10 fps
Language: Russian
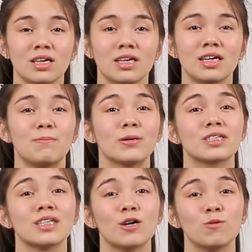И я
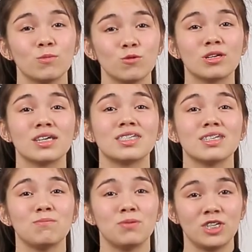познаю
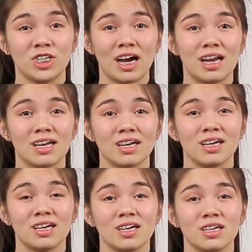мудрость и печаль.
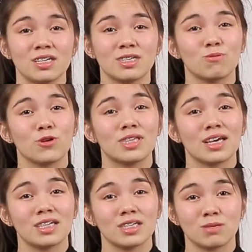Свой
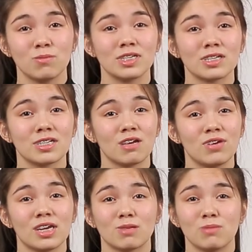тайный смысл
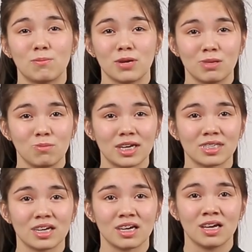доверят мне
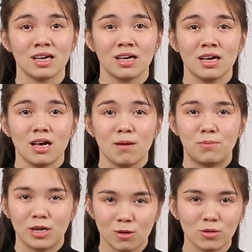предметы –
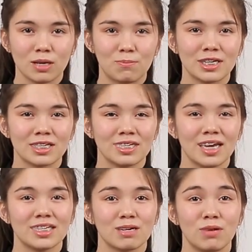Природа,
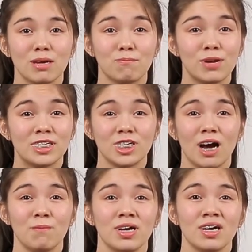прислонясь к моим
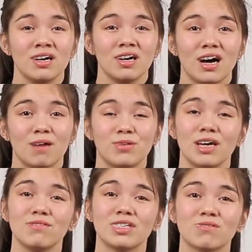плечам,
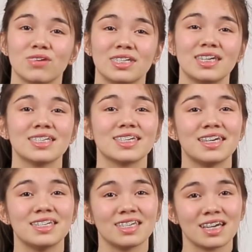объявит свои
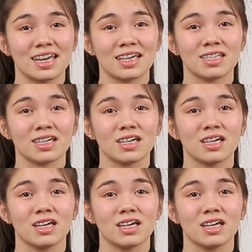детские секреты.